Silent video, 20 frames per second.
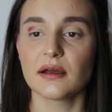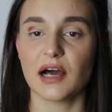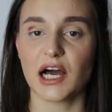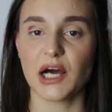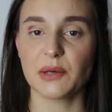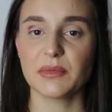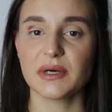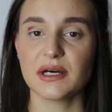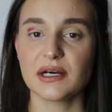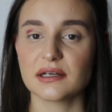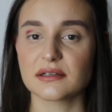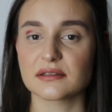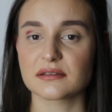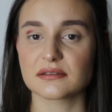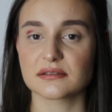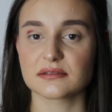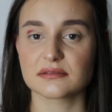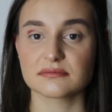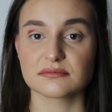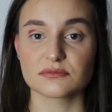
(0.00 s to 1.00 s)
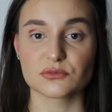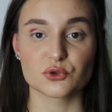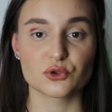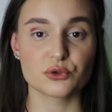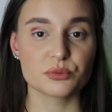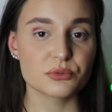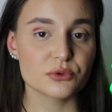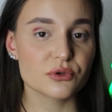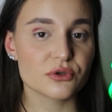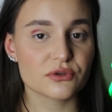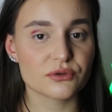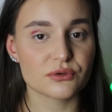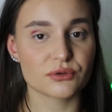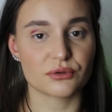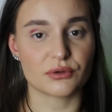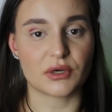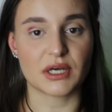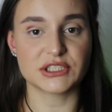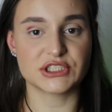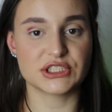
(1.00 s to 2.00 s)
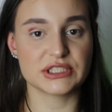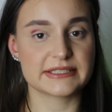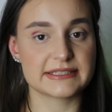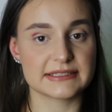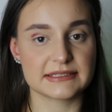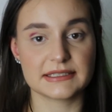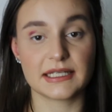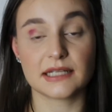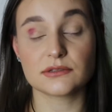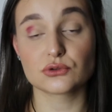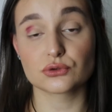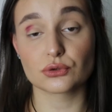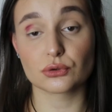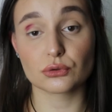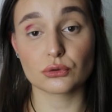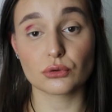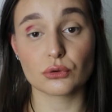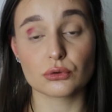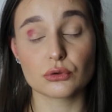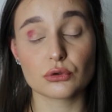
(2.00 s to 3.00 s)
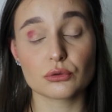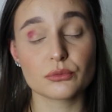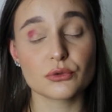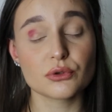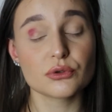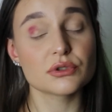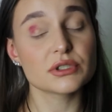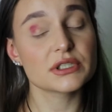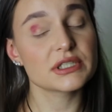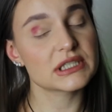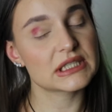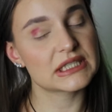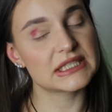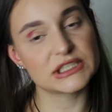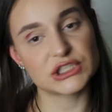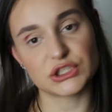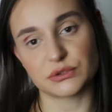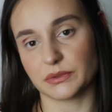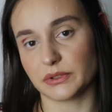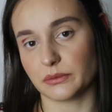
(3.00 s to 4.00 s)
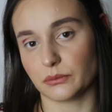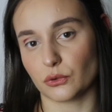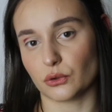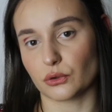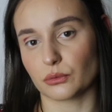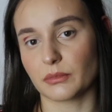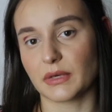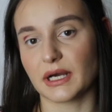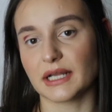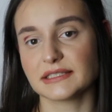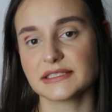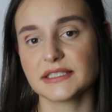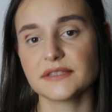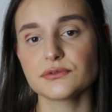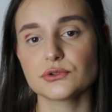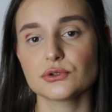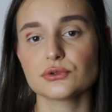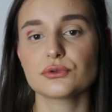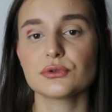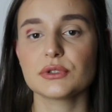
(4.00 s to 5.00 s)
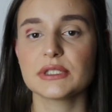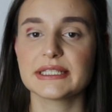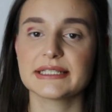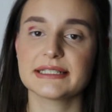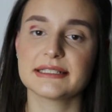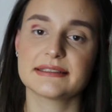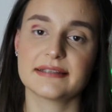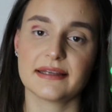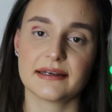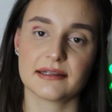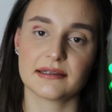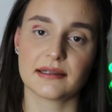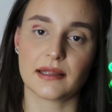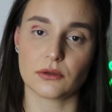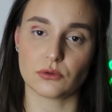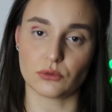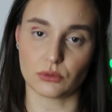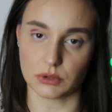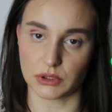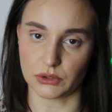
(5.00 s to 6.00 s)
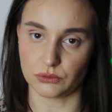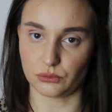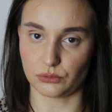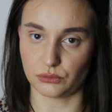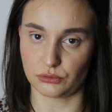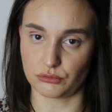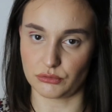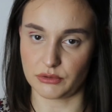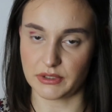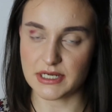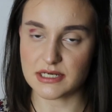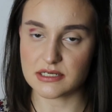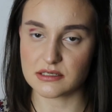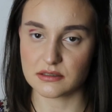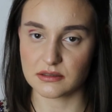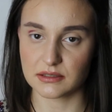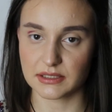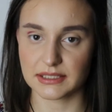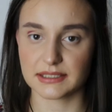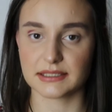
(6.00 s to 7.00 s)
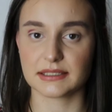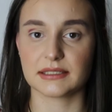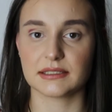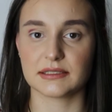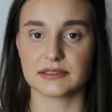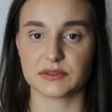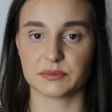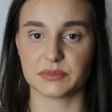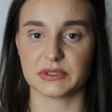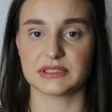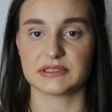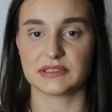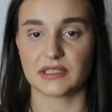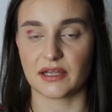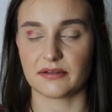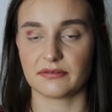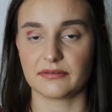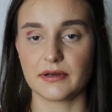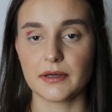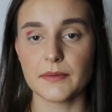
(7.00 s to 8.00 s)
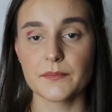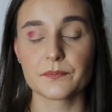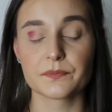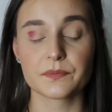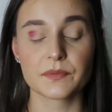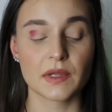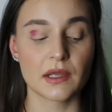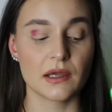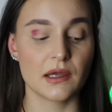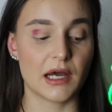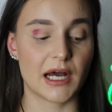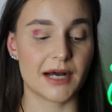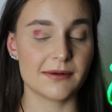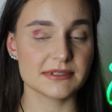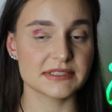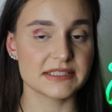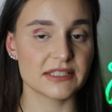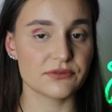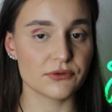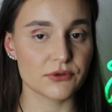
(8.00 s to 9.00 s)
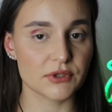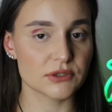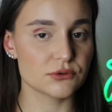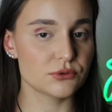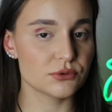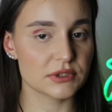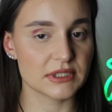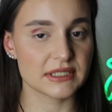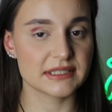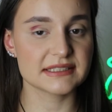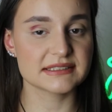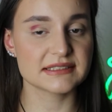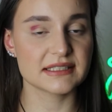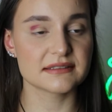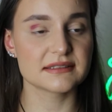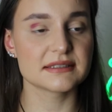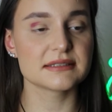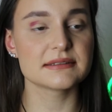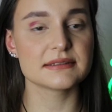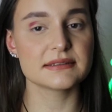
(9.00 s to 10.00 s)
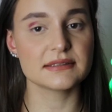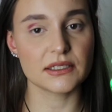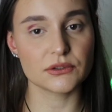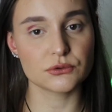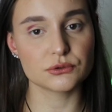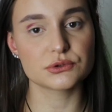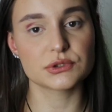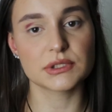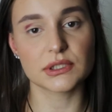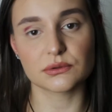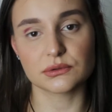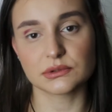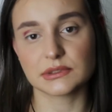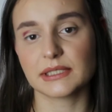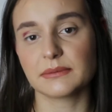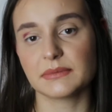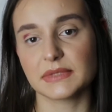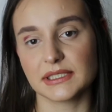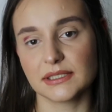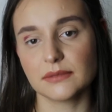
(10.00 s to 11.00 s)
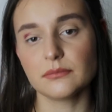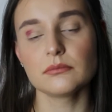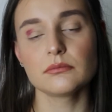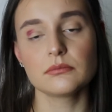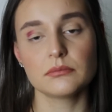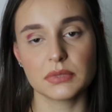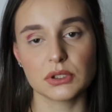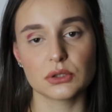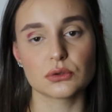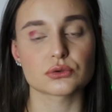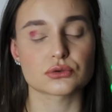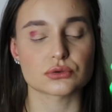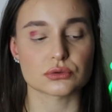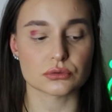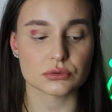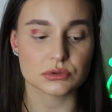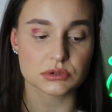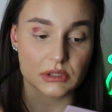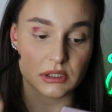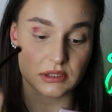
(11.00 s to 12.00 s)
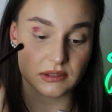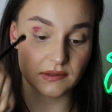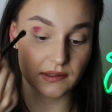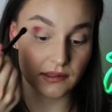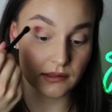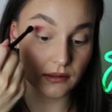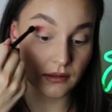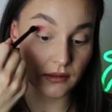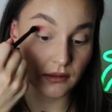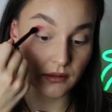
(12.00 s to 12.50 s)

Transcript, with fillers: Ama e, gümrük açısından sorun olur mu hiç bilmiyorum maalesef. Çünkü İngiltere'den yollanıyor ürünler. İngiliz bir sayfa. Ama Sephora Türkiye'de satıldığına %100 eminim. Biliyorsunuz zaten.